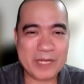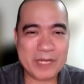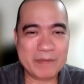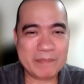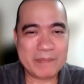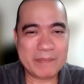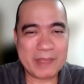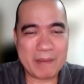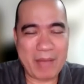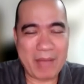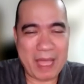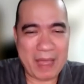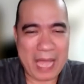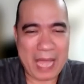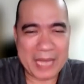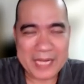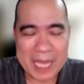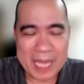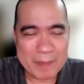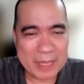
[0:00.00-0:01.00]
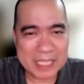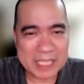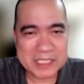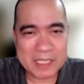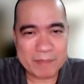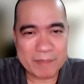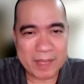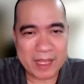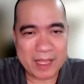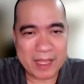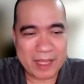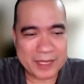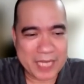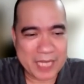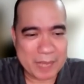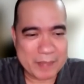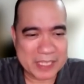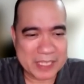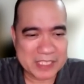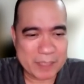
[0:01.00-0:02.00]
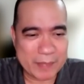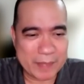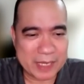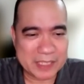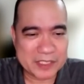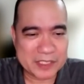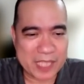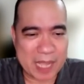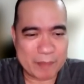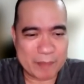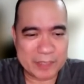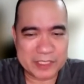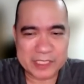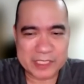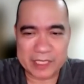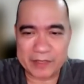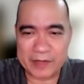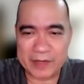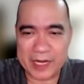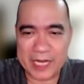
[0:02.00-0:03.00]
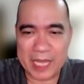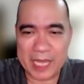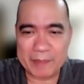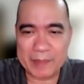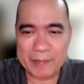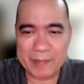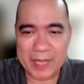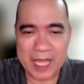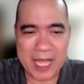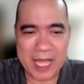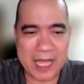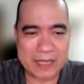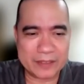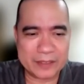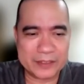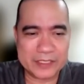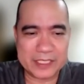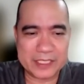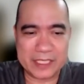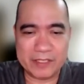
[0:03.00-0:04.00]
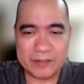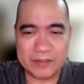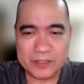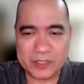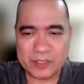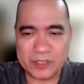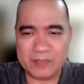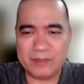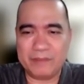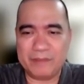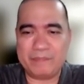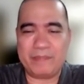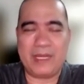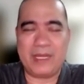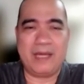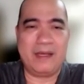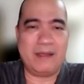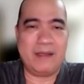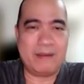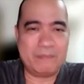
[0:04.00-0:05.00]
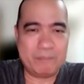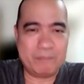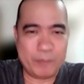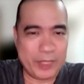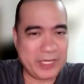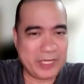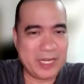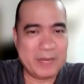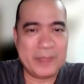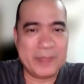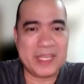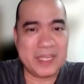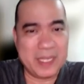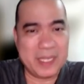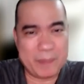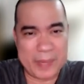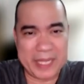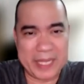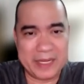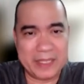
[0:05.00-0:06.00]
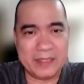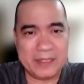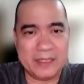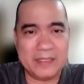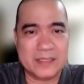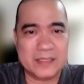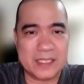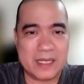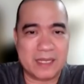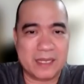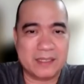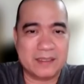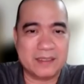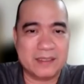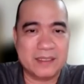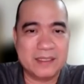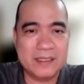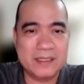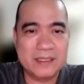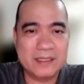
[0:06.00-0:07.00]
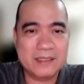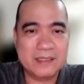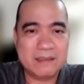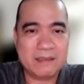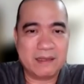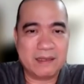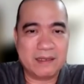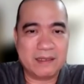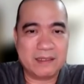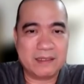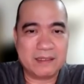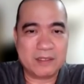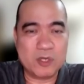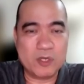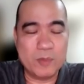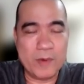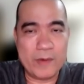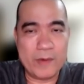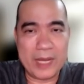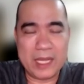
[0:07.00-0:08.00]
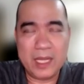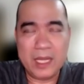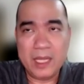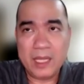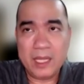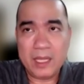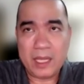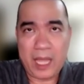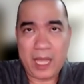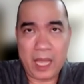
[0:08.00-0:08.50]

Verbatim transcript: Pero uh, ang dami kasing mga ang dami kasing mga scammers ngayon, ang dami mga hackers ngayon. So, uh, pwede naman independent din silang uh, gumawa. Mm-hmm.